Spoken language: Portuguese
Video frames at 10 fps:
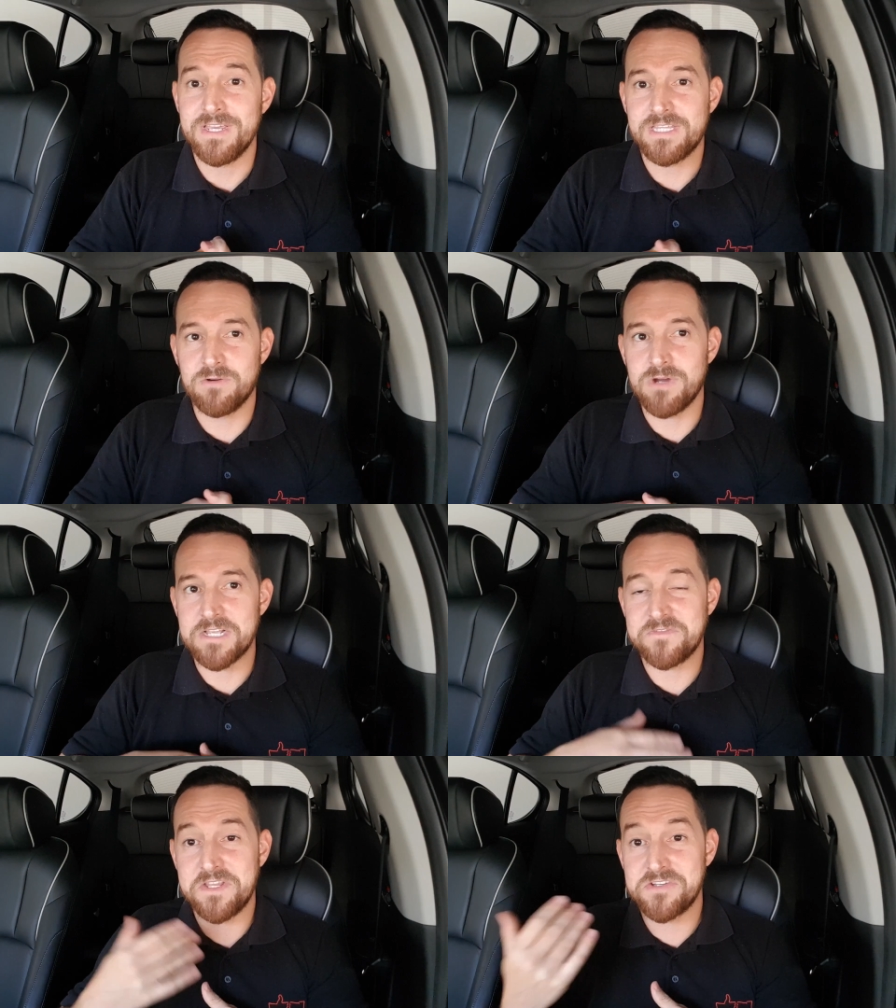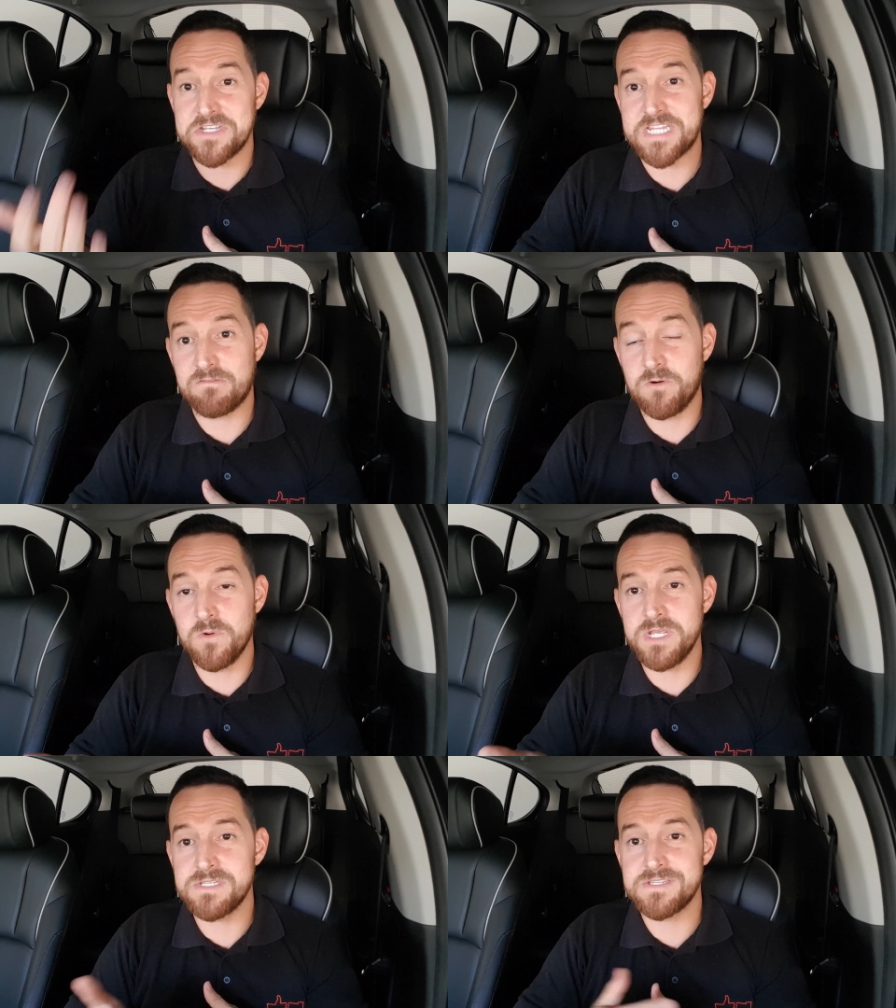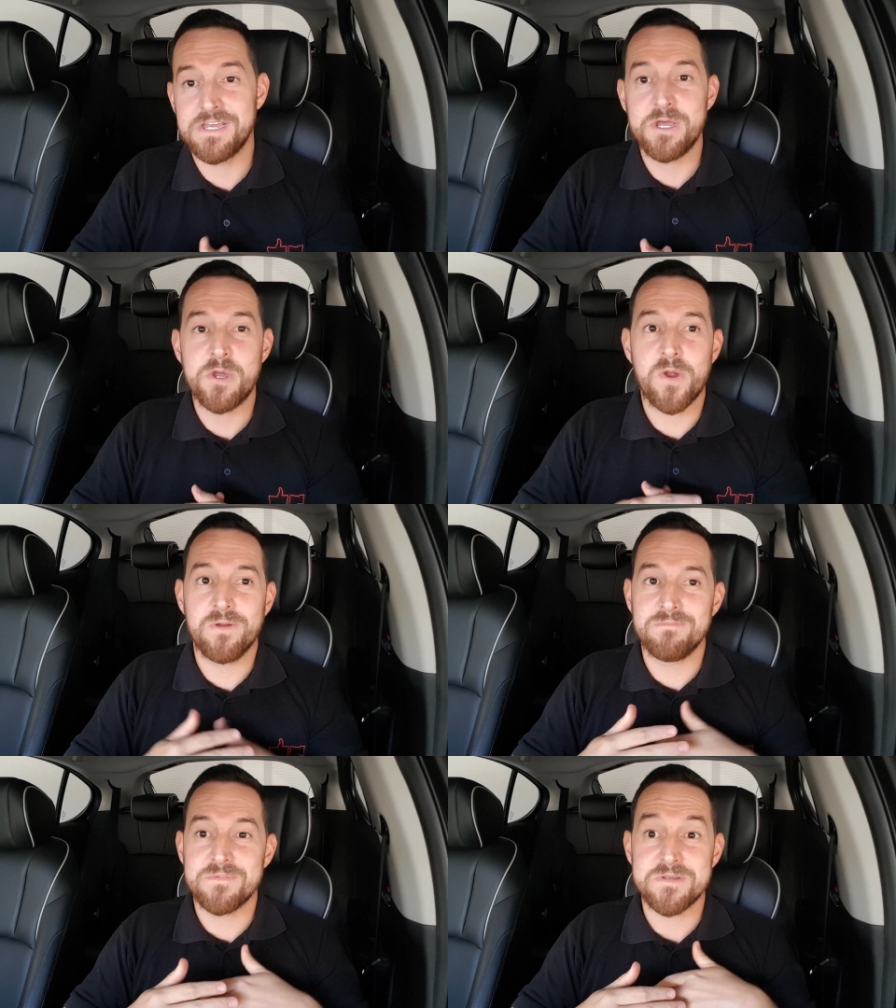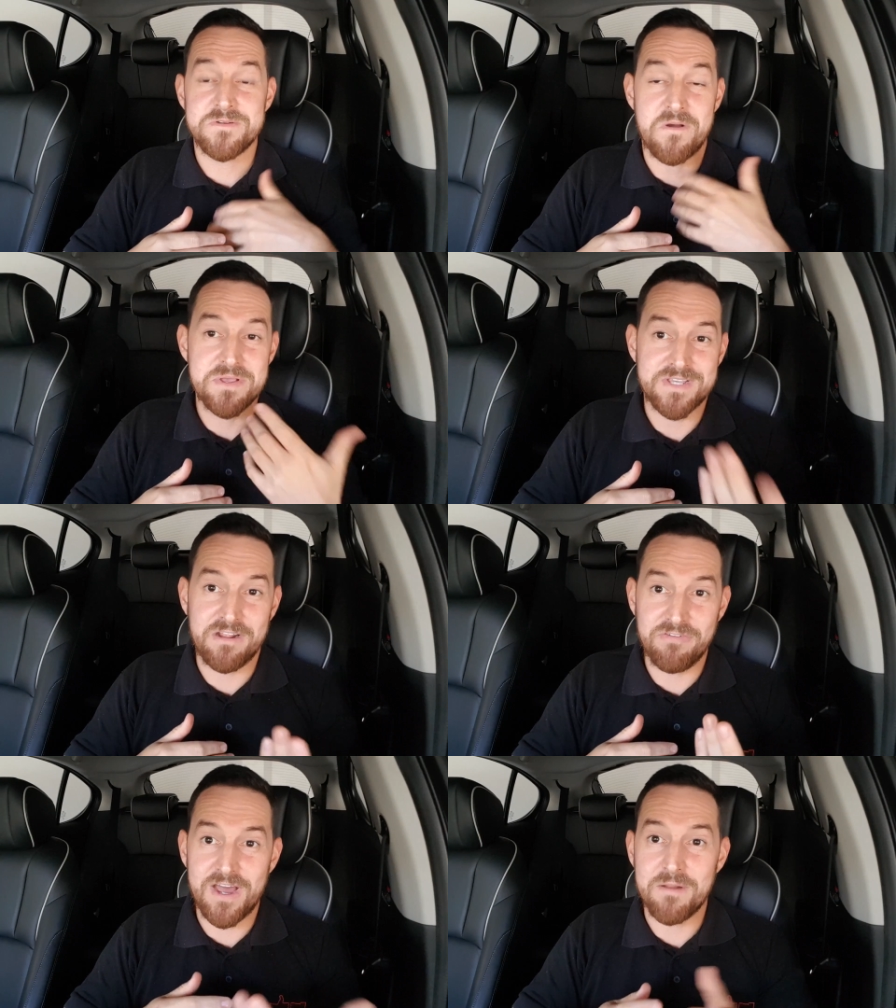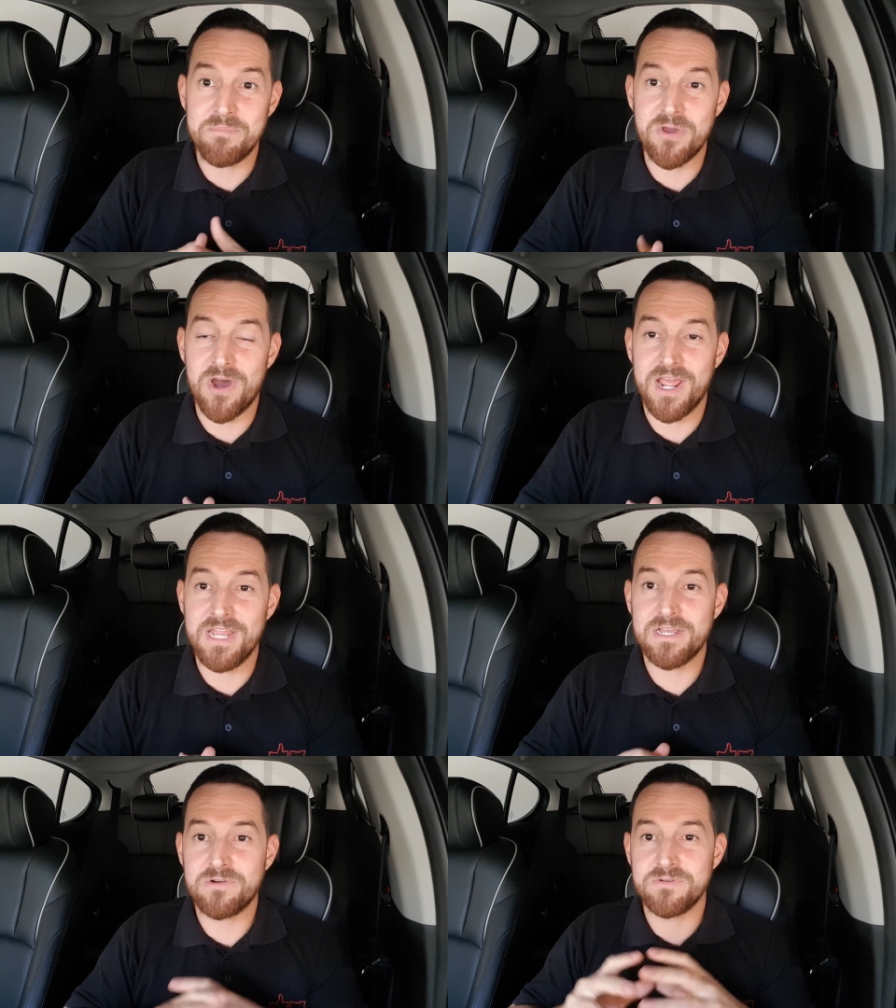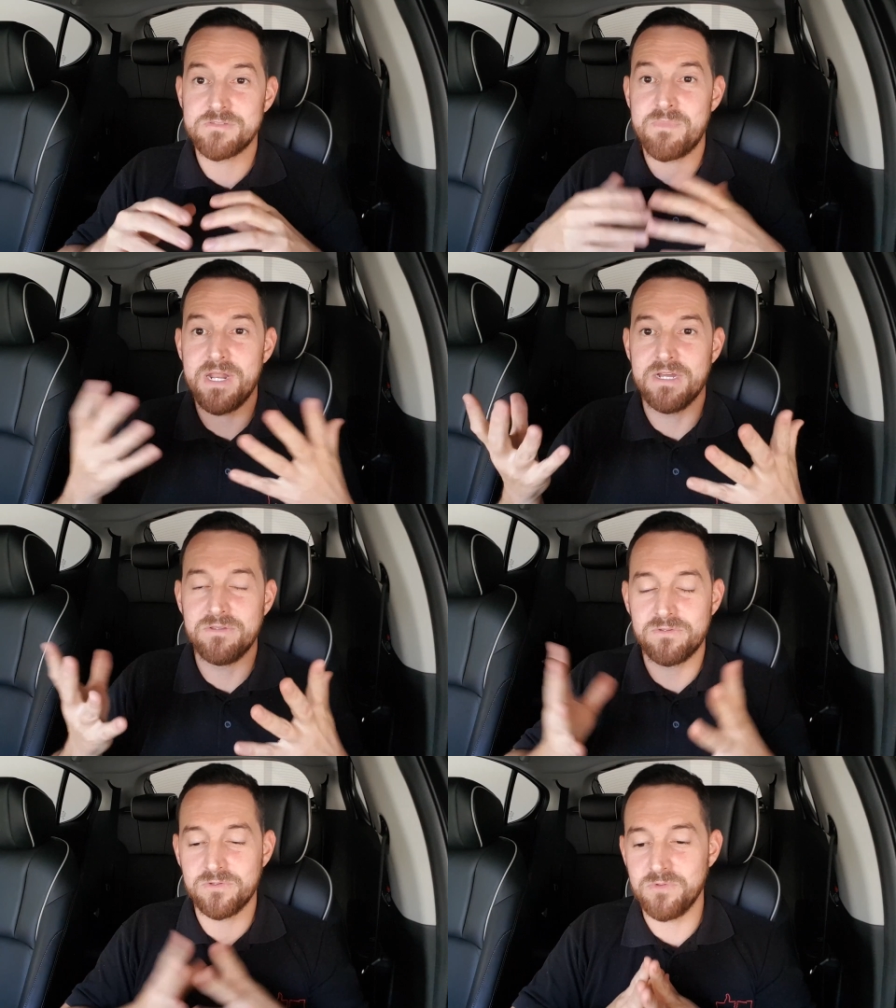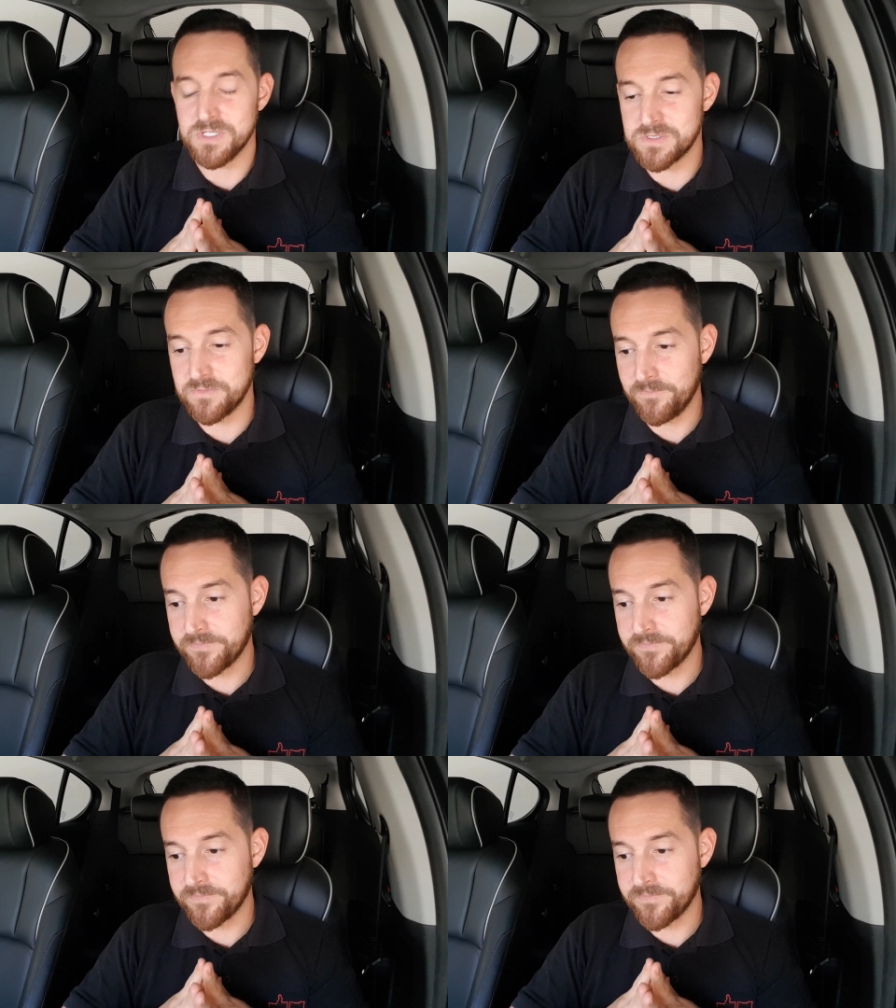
Então as vendas já estavam ruins, começaram a ficar pior ainda esperando tudo isso.